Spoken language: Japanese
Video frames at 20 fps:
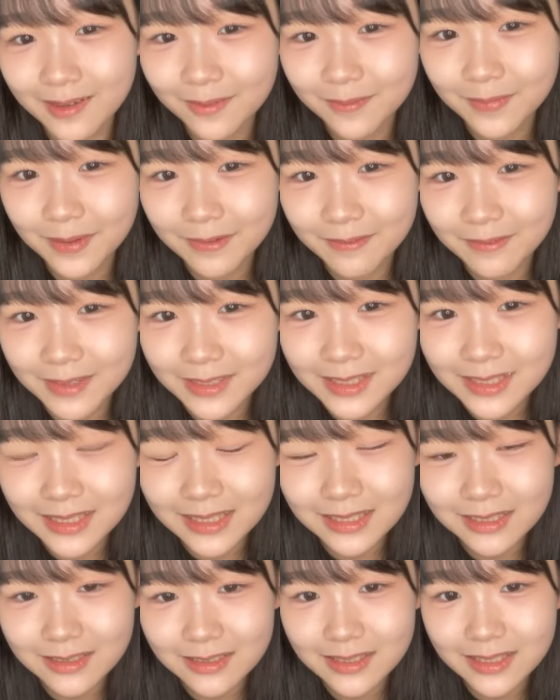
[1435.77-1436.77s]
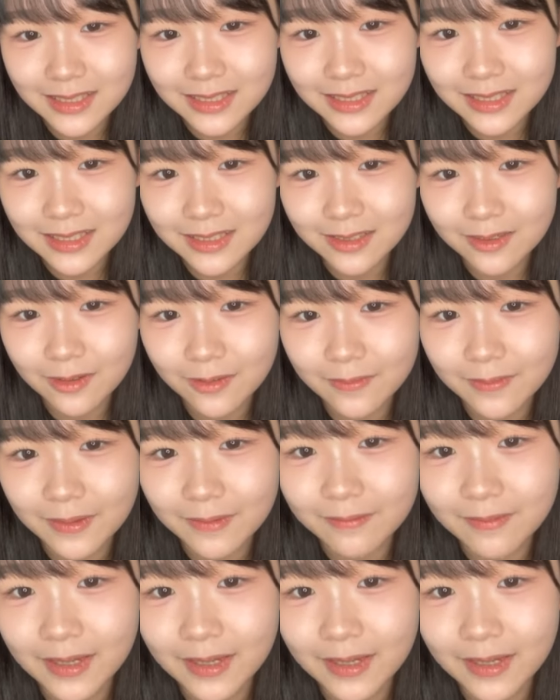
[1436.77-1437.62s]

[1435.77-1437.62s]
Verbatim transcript: こんばんはスイッチスイッチこんばん